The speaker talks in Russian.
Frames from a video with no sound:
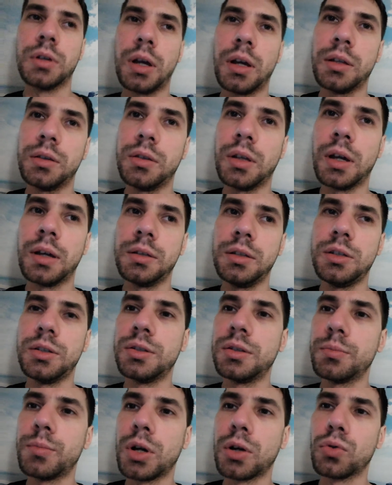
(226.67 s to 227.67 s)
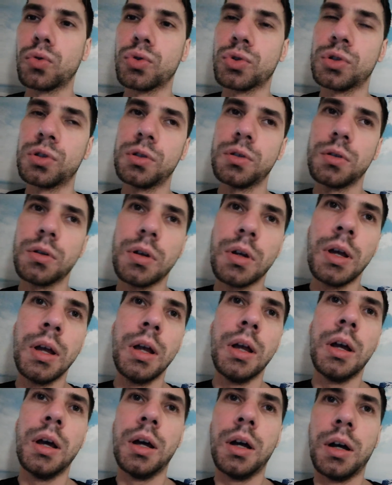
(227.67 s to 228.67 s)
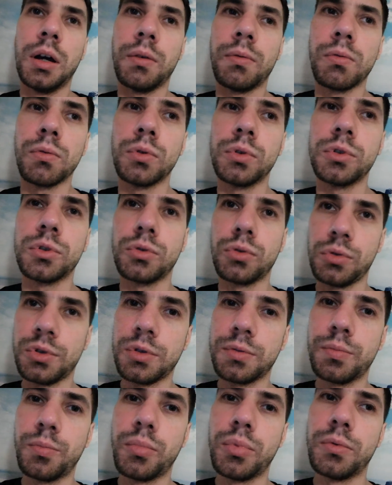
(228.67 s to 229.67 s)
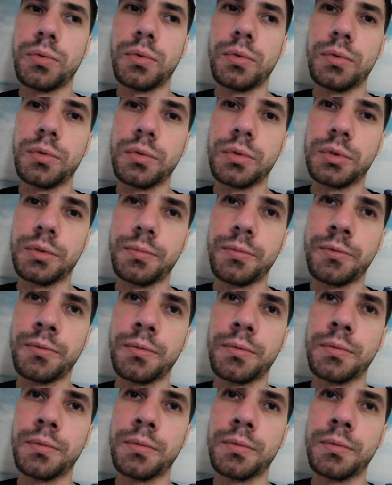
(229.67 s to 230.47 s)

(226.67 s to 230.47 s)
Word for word: а, они заморожены – вот, то есть э,